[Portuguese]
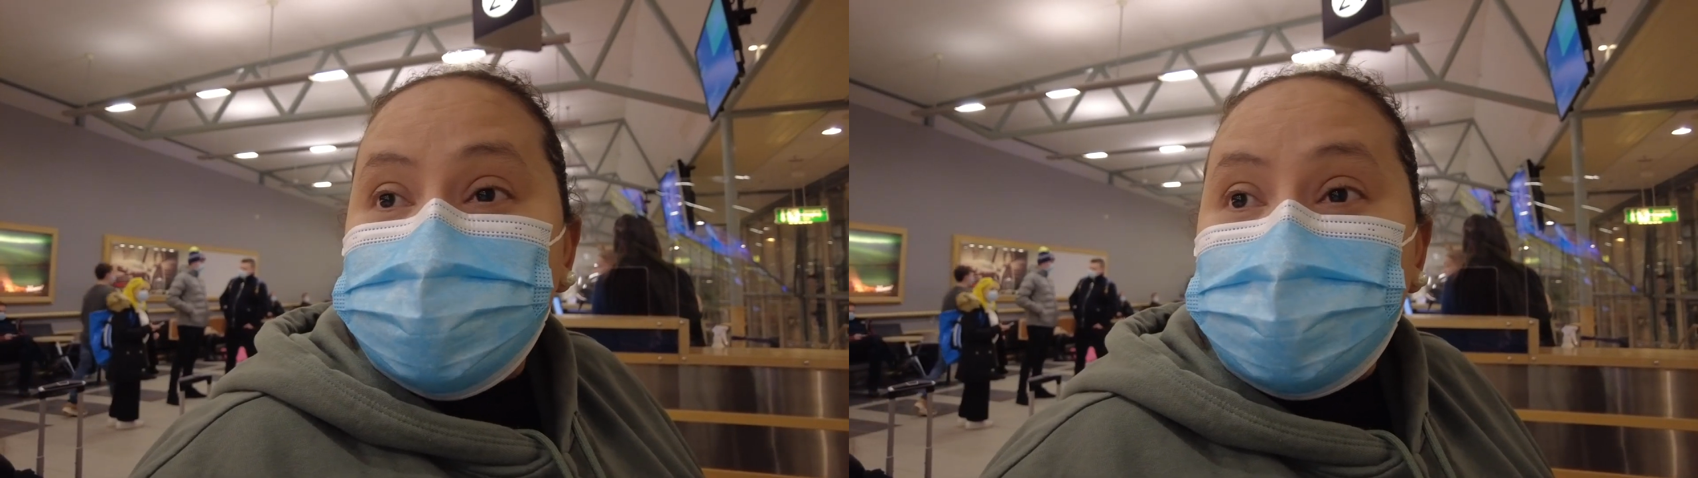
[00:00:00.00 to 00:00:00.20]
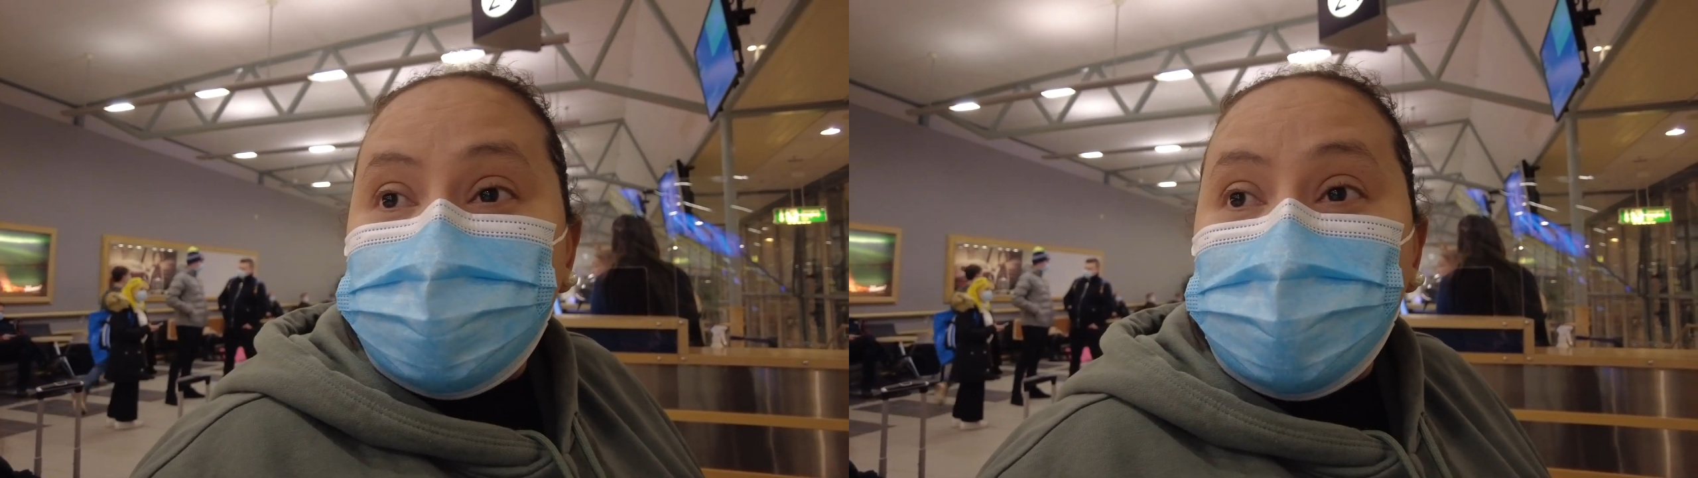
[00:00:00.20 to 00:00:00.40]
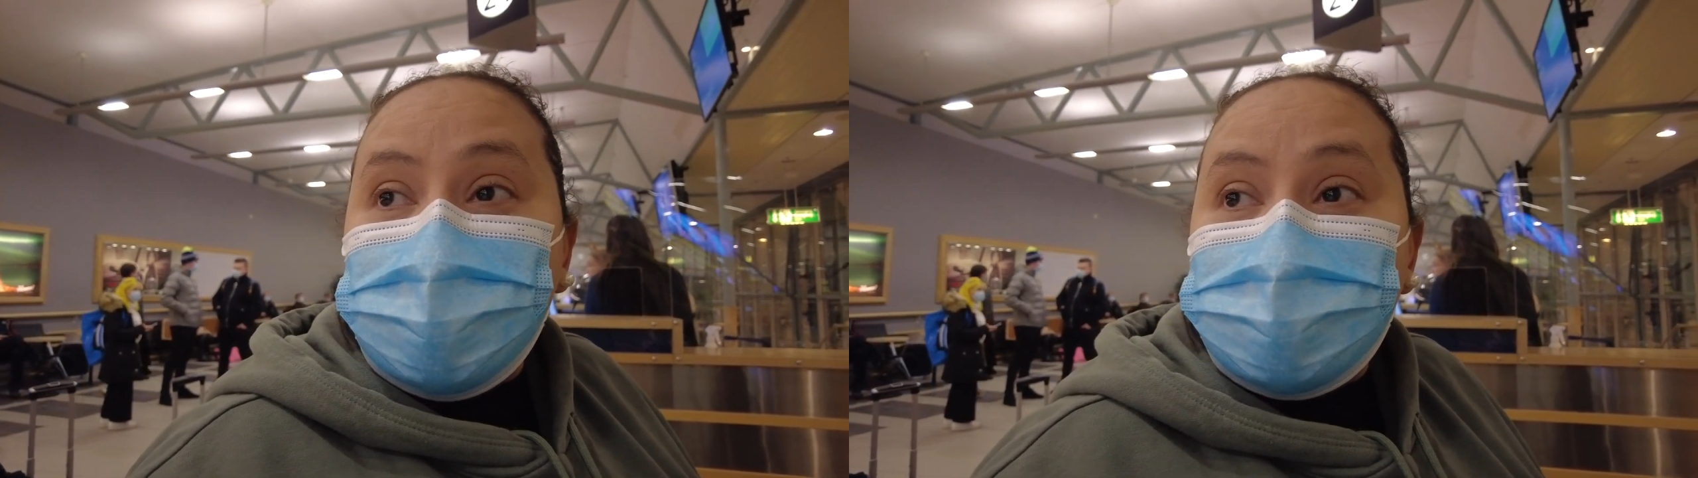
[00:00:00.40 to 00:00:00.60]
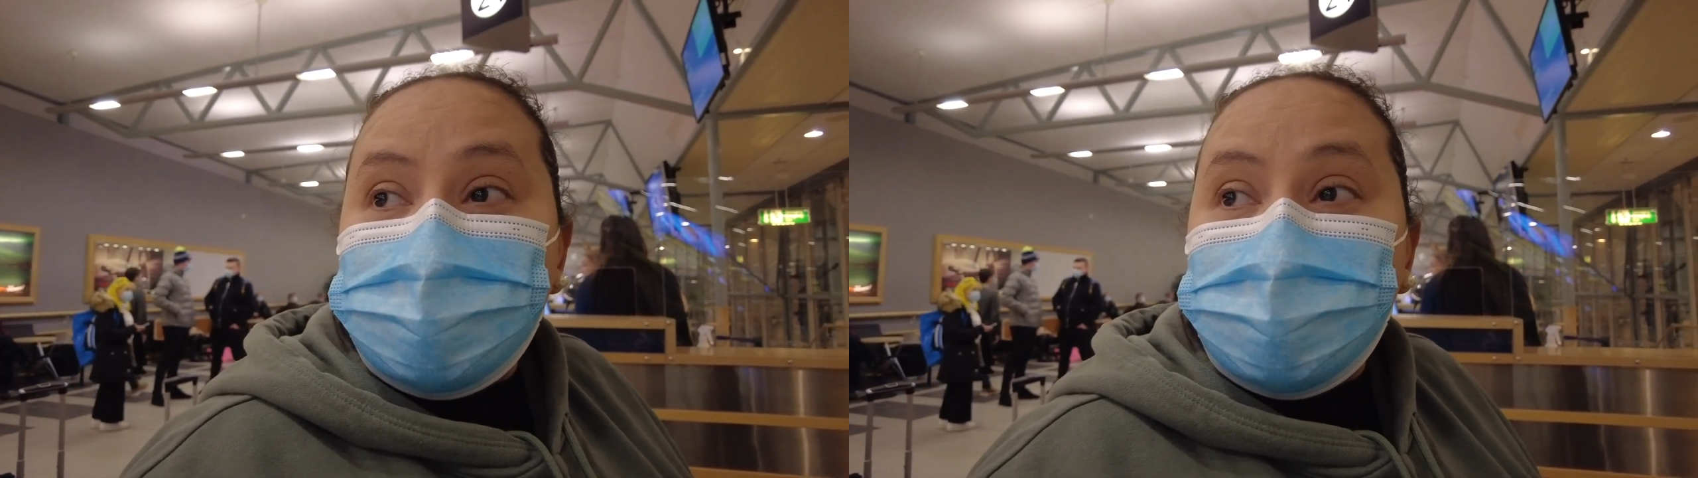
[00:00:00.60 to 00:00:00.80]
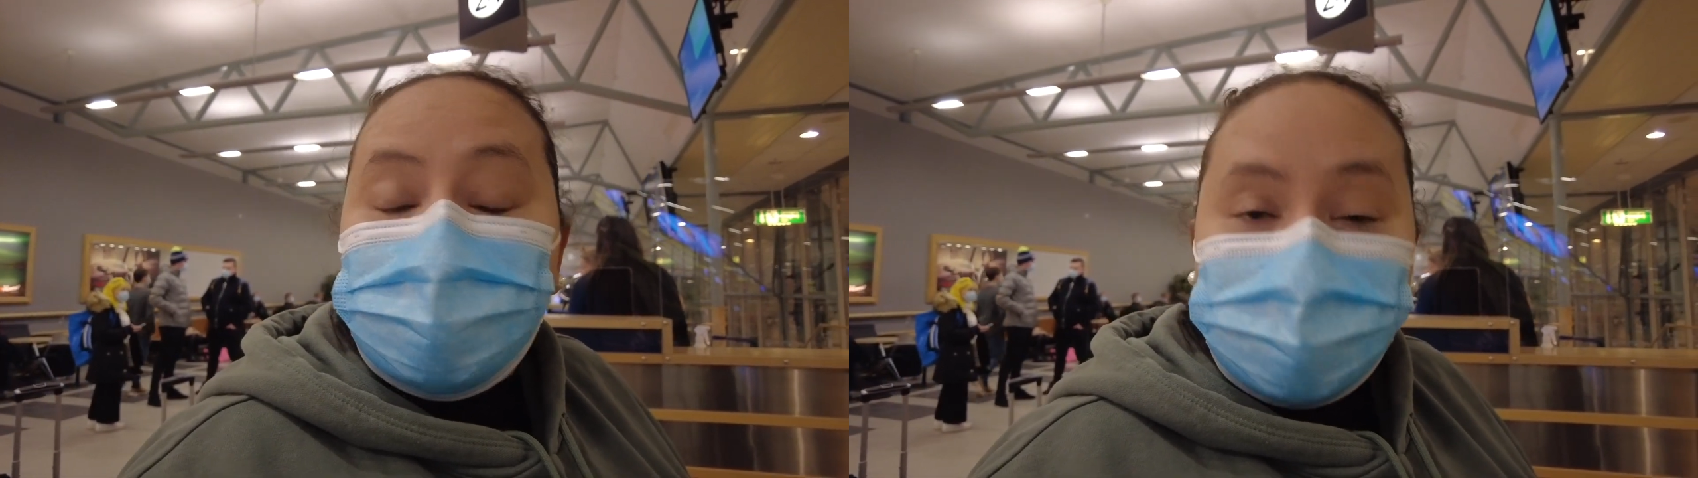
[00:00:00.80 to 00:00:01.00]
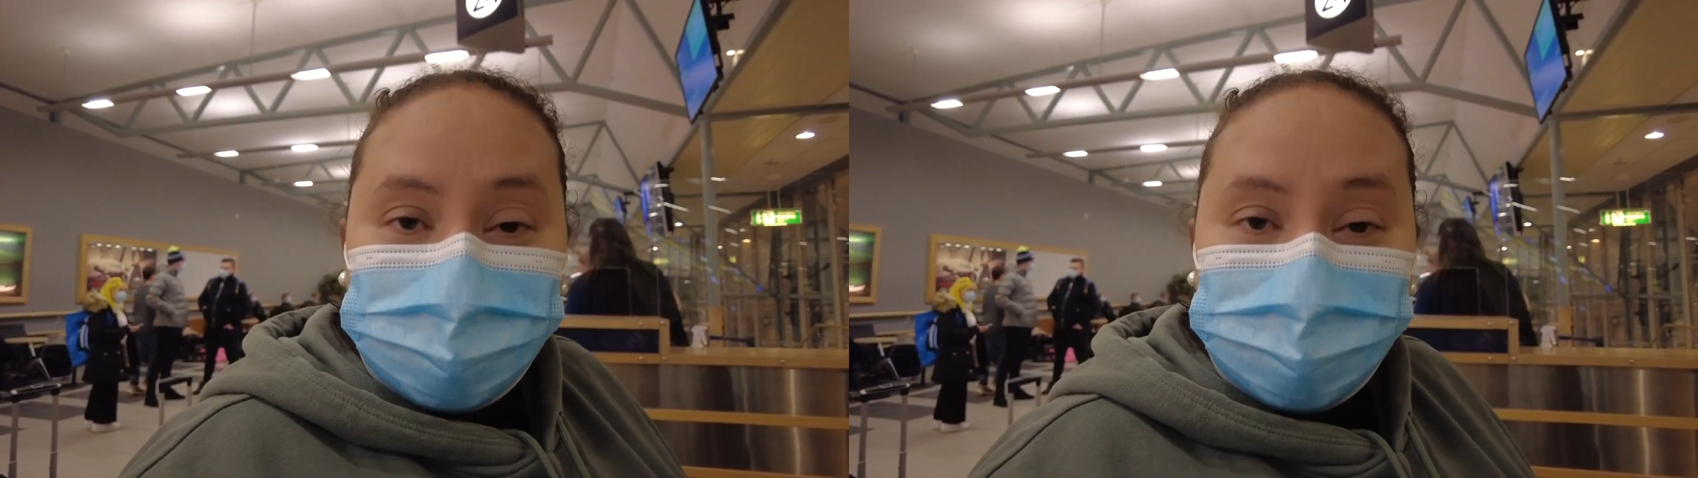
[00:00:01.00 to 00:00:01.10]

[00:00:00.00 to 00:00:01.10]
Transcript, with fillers: Eu moro 8